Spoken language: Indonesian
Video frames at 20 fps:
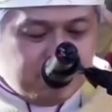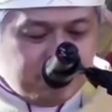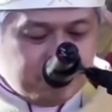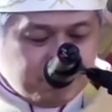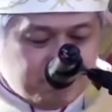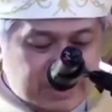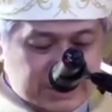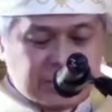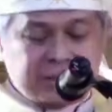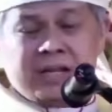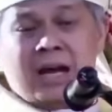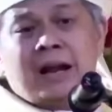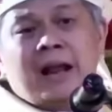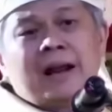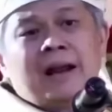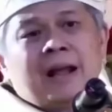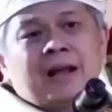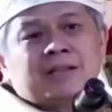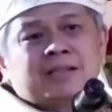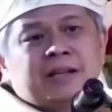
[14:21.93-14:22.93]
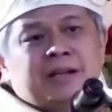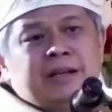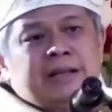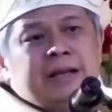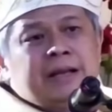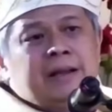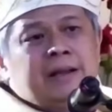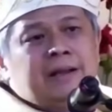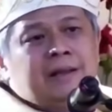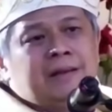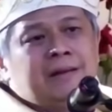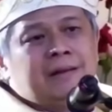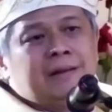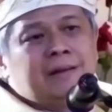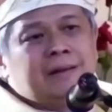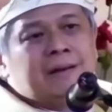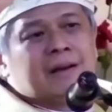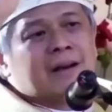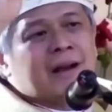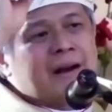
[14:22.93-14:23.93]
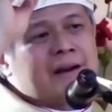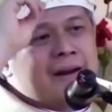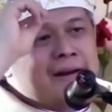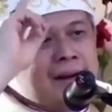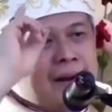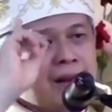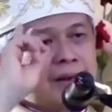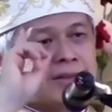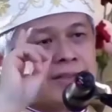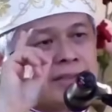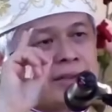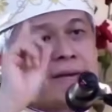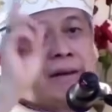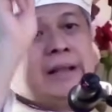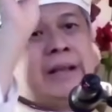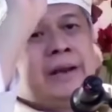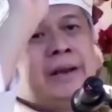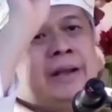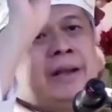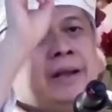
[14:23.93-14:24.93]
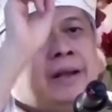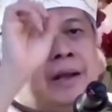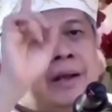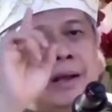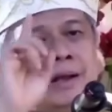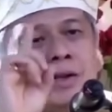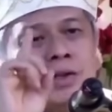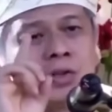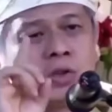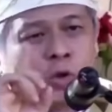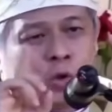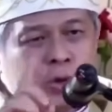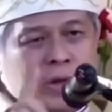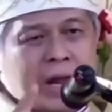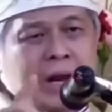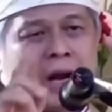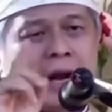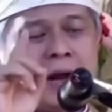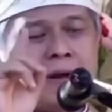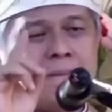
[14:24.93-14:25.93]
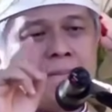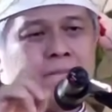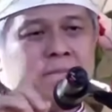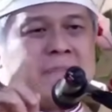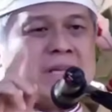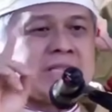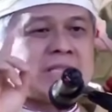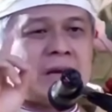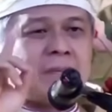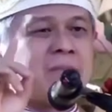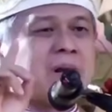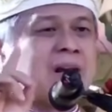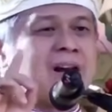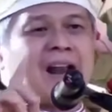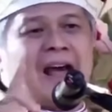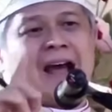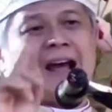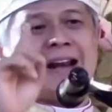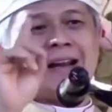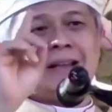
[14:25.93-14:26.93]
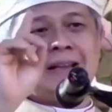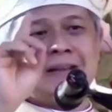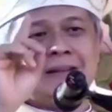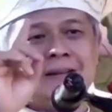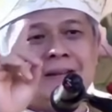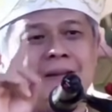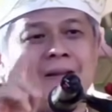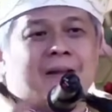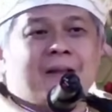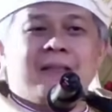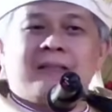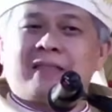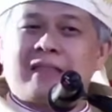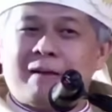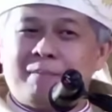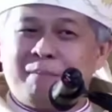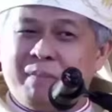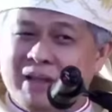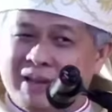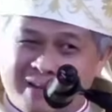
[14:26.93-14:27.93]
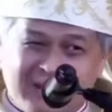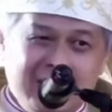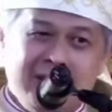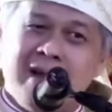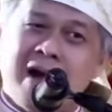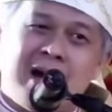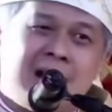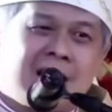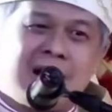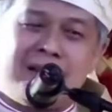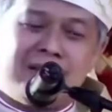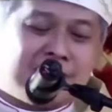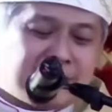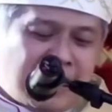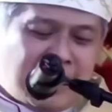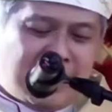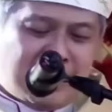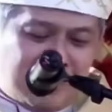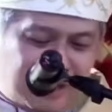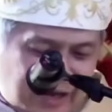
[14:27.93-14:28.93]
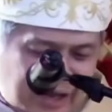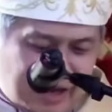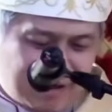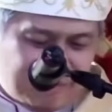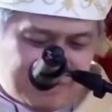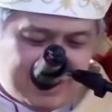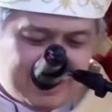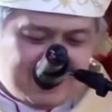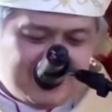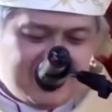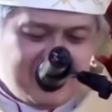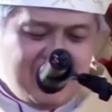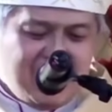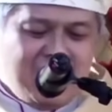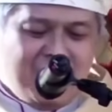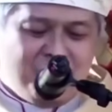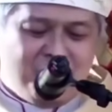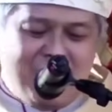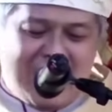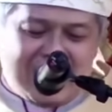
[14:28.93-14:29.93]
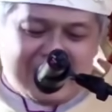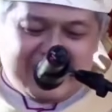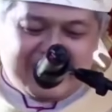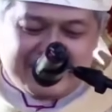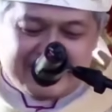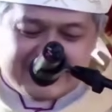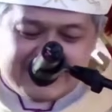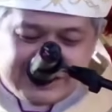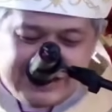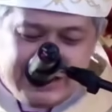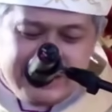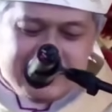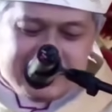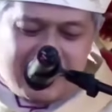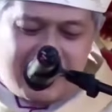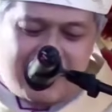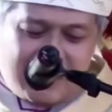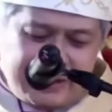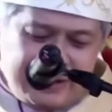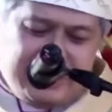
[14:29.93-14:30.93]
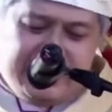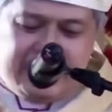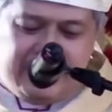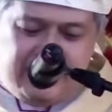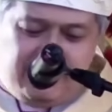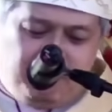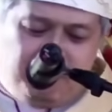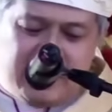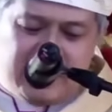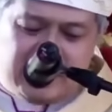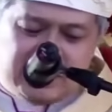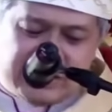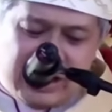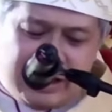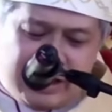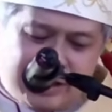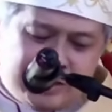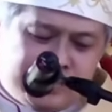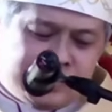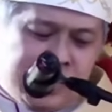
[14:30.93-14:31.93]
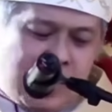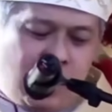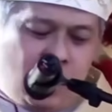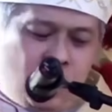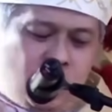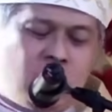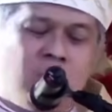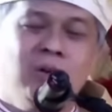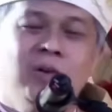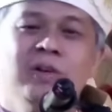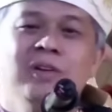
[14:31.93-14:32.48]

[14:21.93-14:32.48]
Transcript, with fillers: berjalanlah sendiri, karena dengan sendiri saudara bisa berlari, tapi tidak akan tahan lama. Maka jika ingin berjalan jauh,